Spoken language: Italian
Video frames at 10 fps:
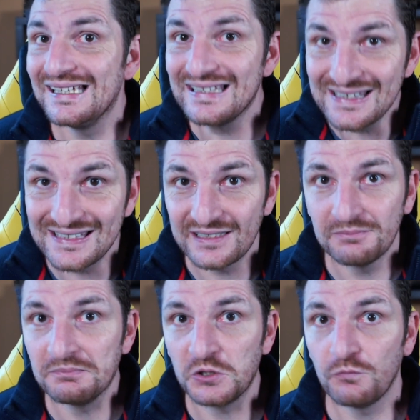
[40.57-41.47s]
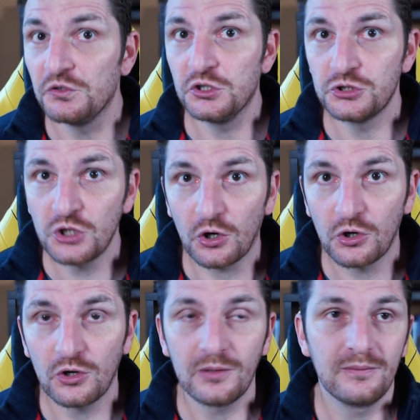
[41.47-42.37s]
inizi di un
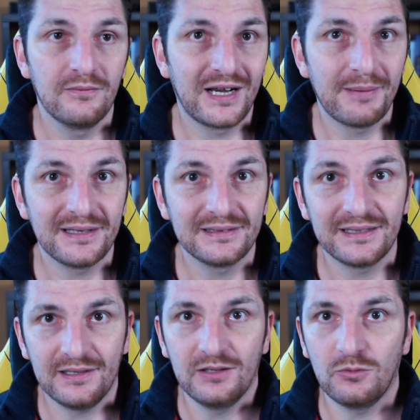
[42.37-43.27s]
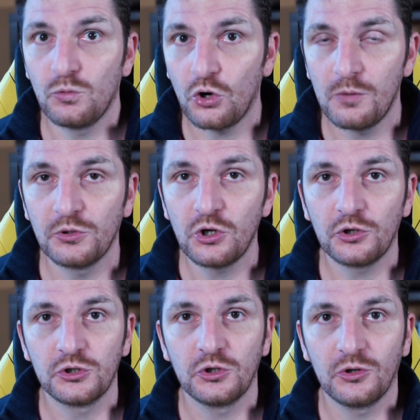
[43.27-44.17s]
videogioco, veramente un colpo
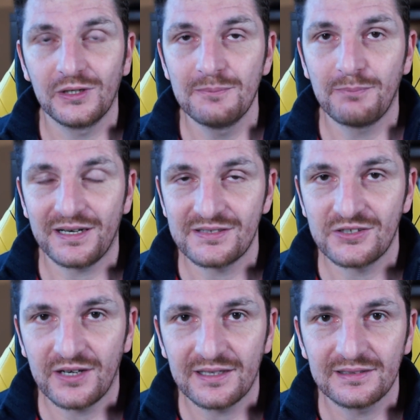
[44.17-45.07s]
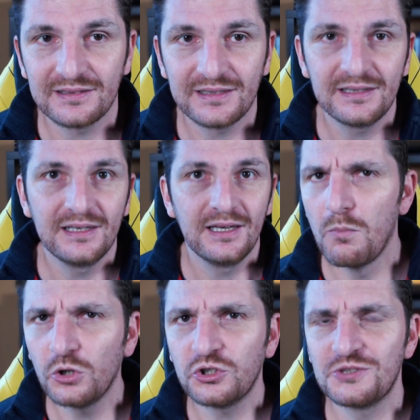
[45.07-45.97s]
d'occhio impressionante,
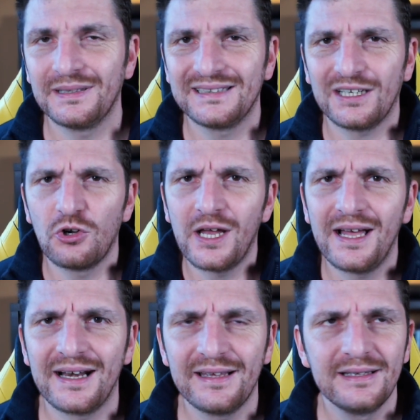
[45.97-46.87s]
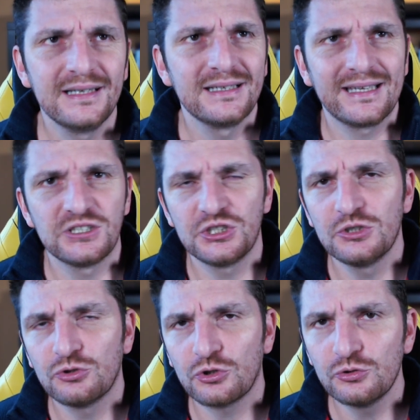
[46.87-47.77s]
molto spettacolare, che ci
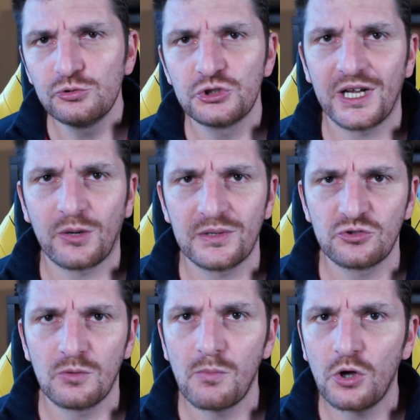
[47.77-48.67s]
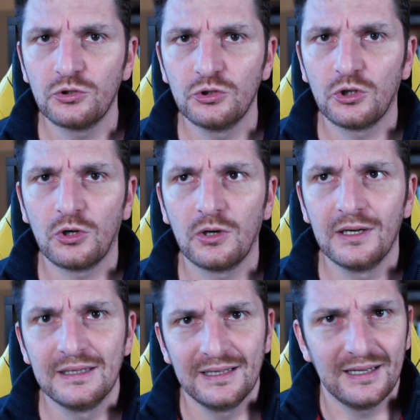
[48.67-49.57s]
introduce a questo mondo,
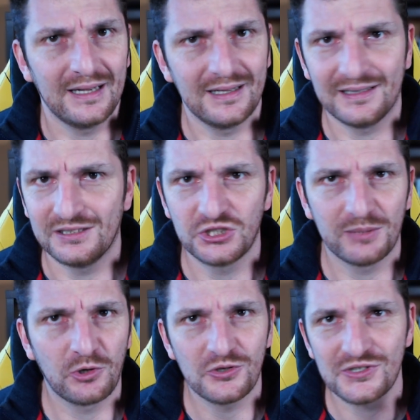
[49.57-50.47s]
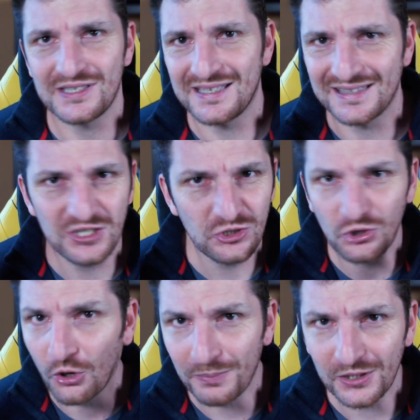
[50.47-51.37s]
eh, diciamo così,
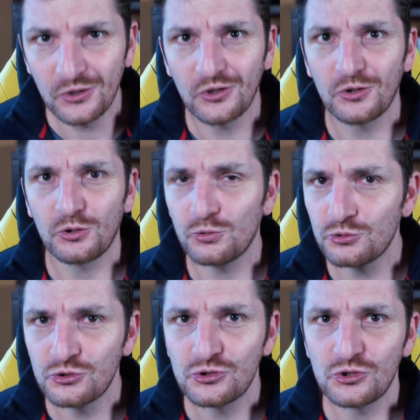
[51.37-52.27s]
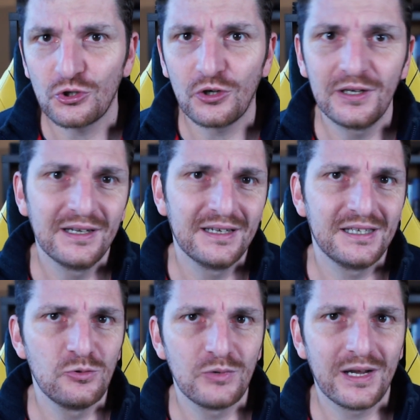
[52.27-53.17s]
distopico, russo,
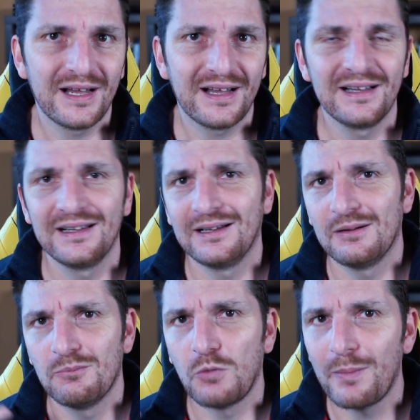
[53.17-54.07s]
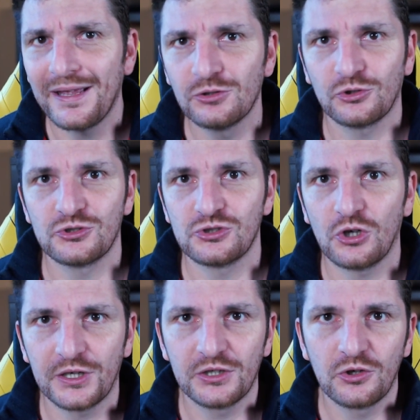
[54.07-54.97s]
in una momento
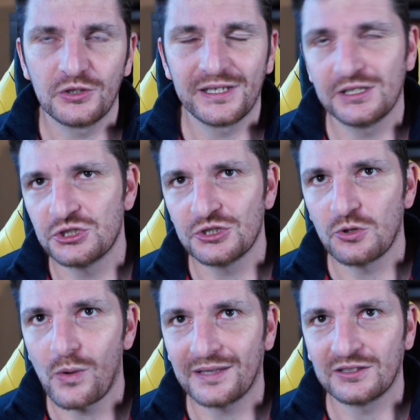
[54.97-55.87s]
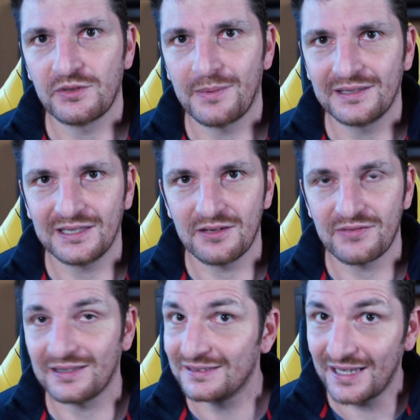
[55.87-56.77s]
storico degli anni 50 ovviamente
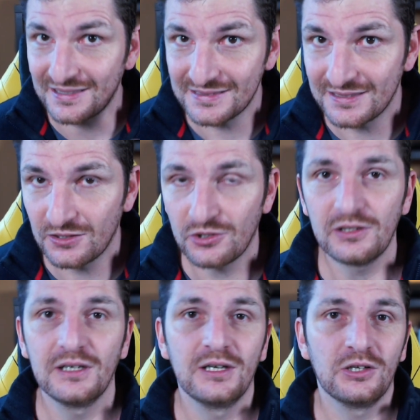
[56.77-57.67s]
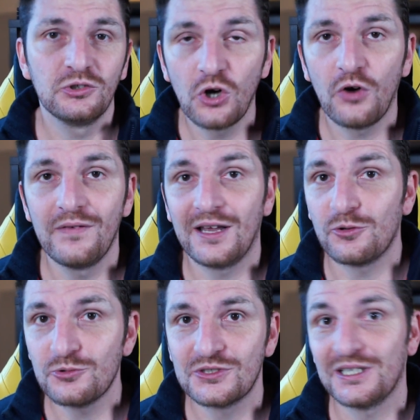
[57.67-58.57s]
fantastico dove la
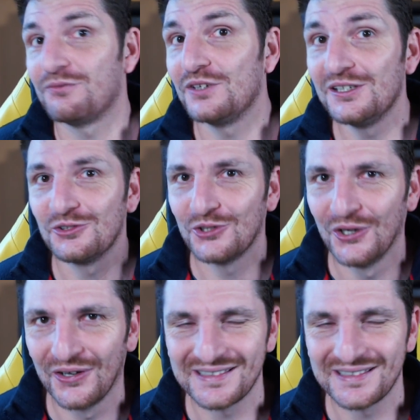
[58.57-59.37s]
Russia ha vinto